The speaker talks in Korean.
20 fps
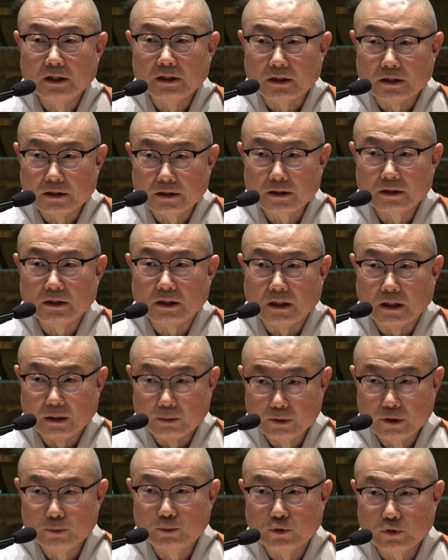그런
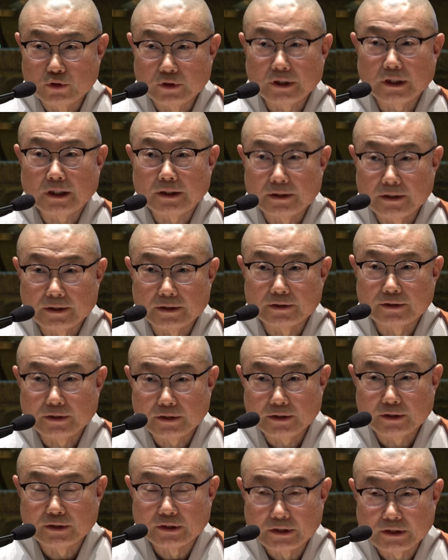의미 부여가
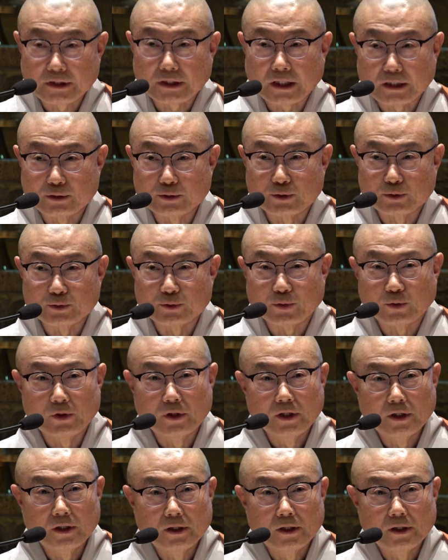되어서 이렇게 하는 거죠.